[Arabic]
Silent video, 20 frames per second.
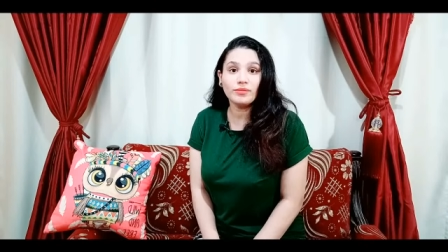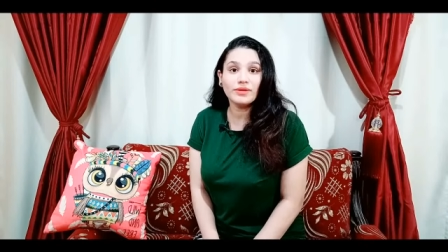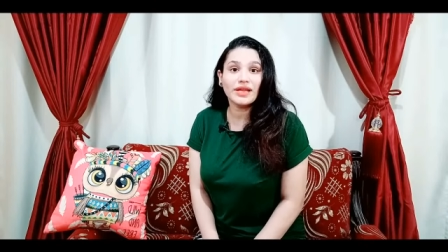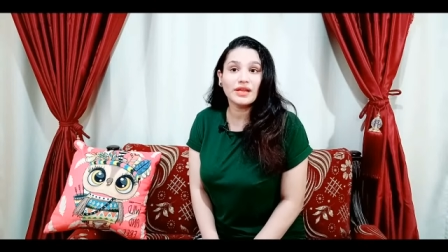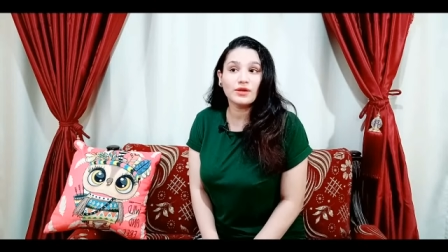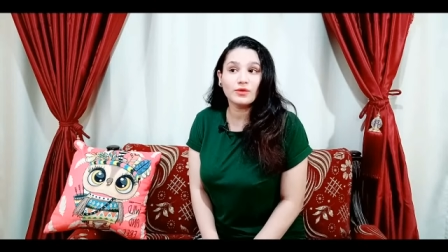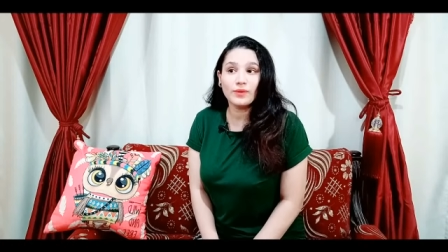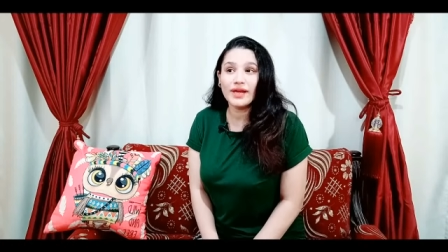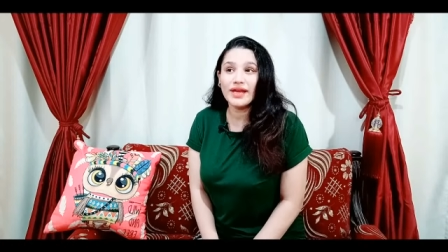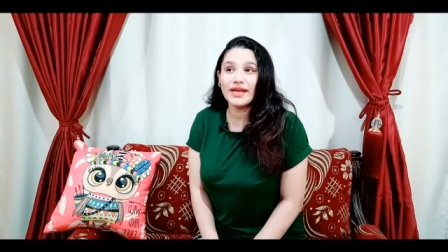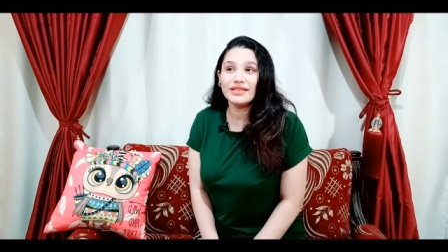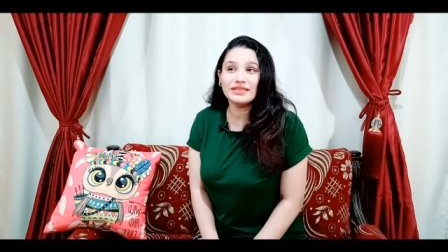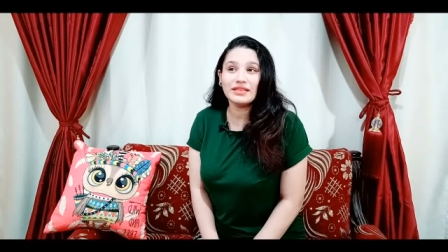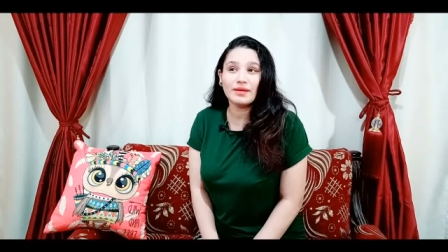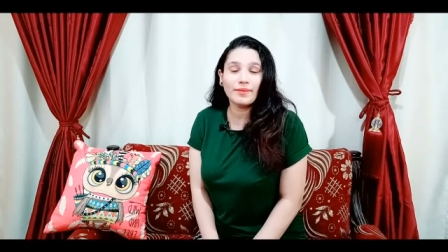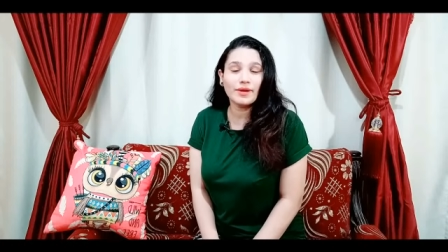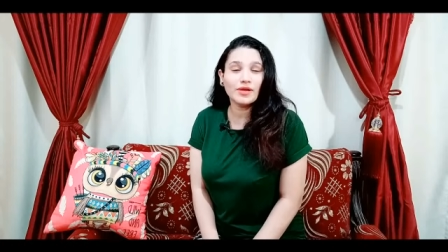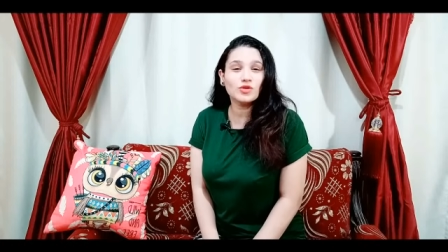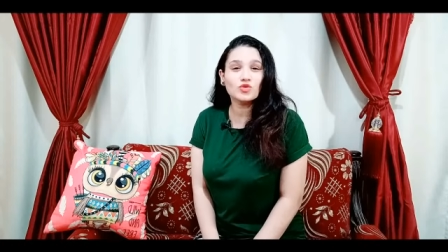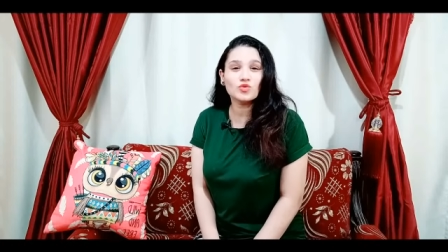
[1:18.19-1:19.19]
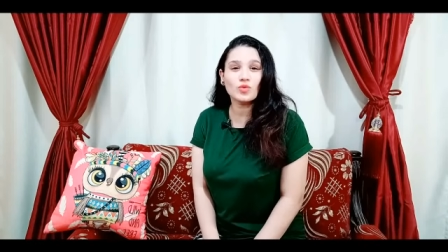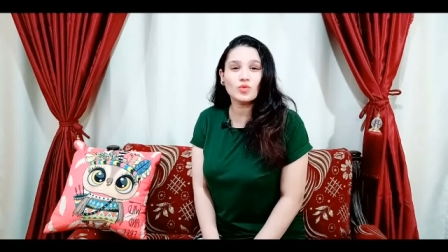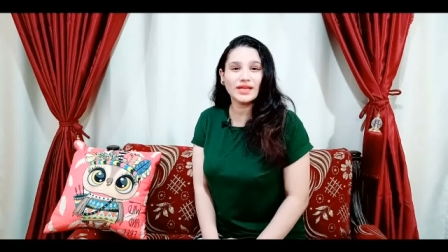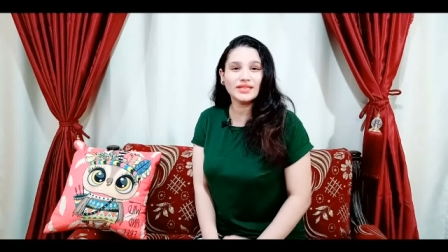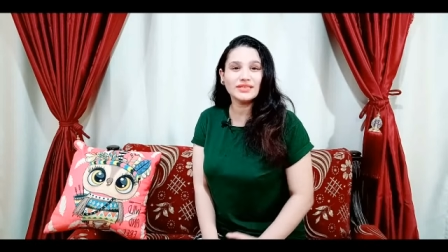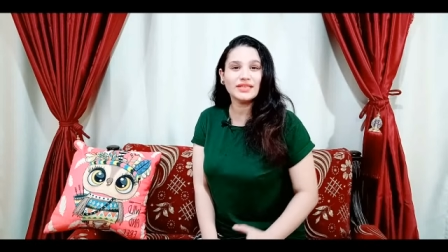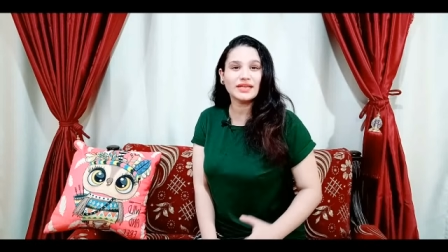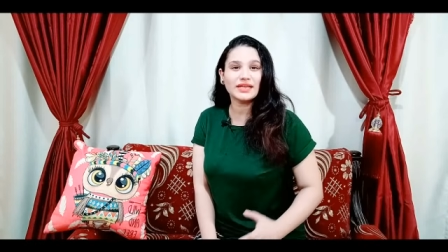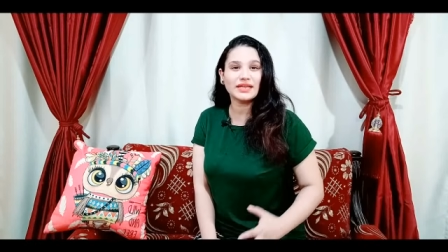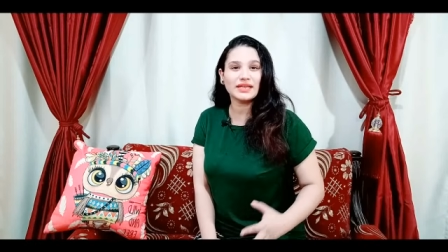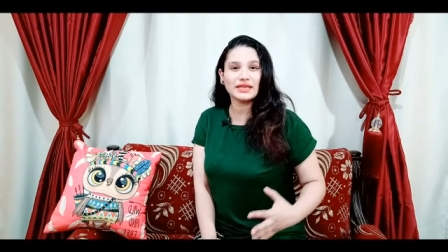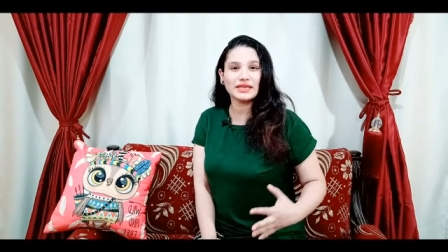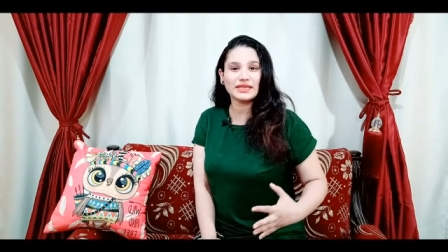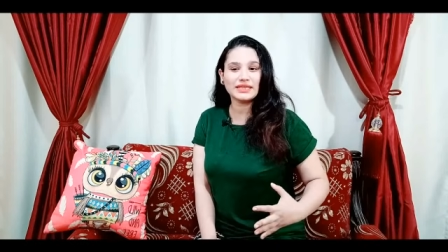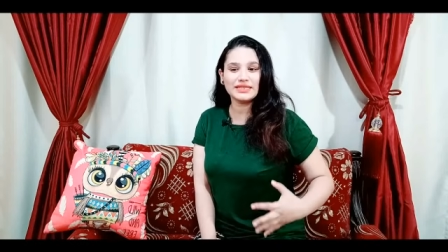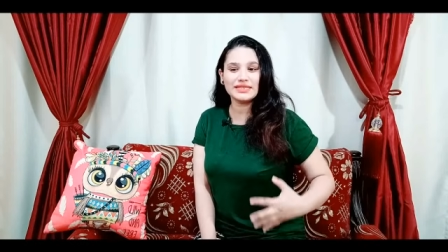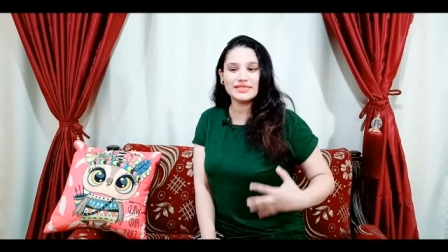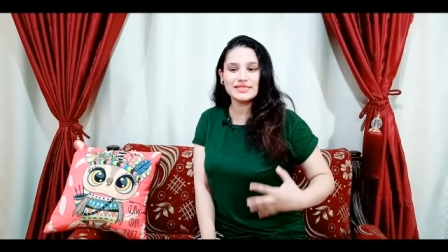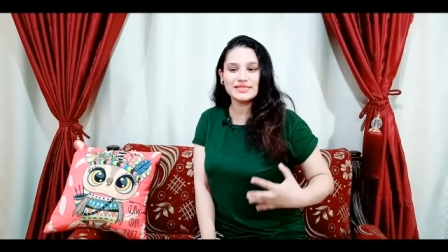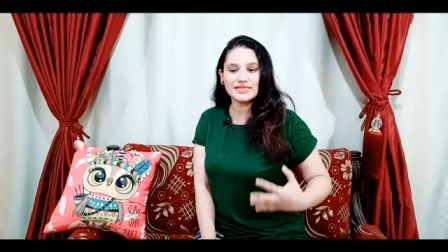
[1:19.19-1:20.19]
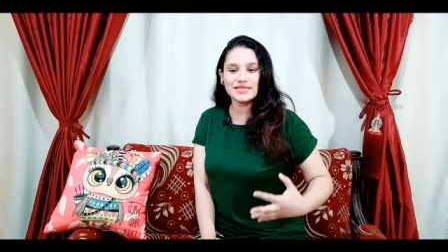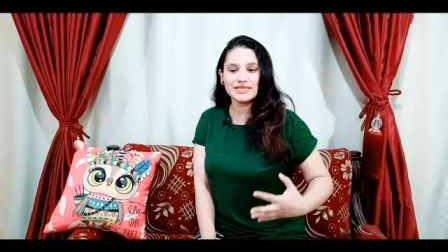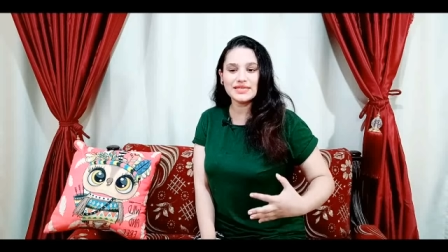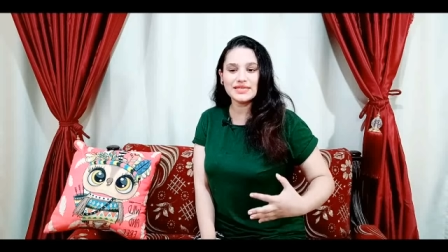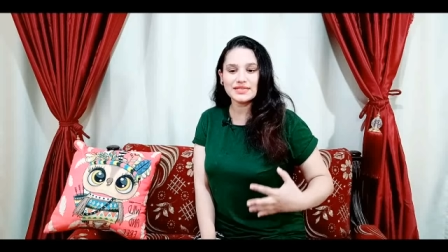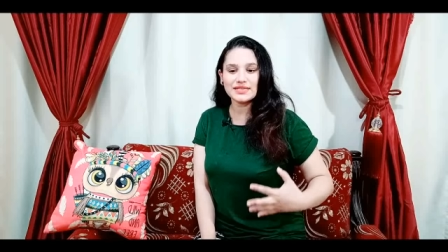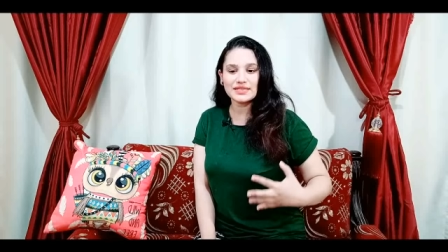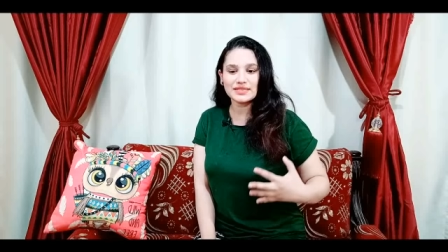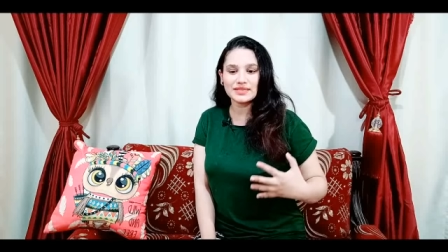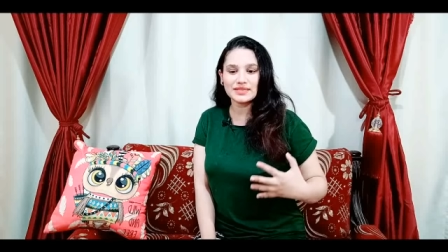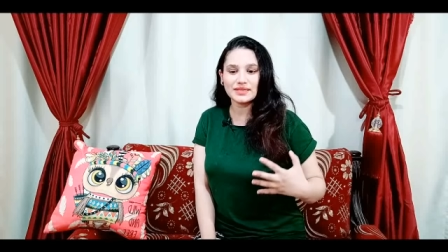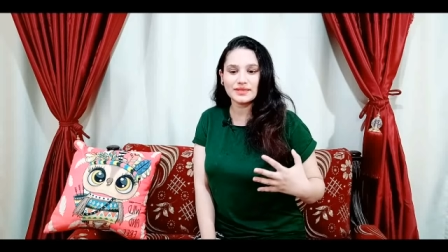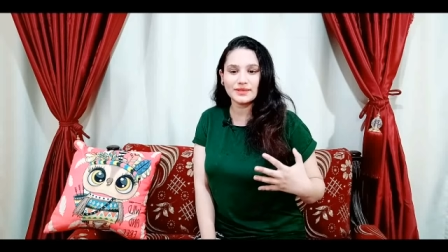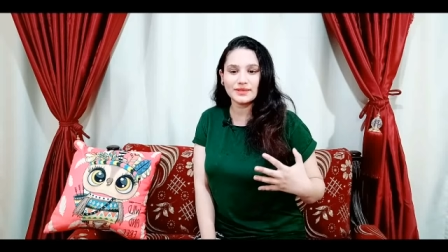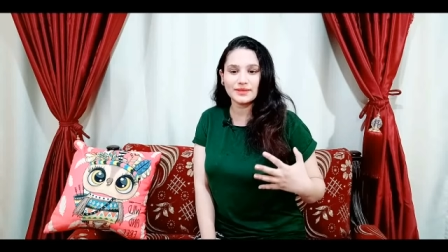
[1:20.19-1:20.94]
من انواع التميز وعندك كتير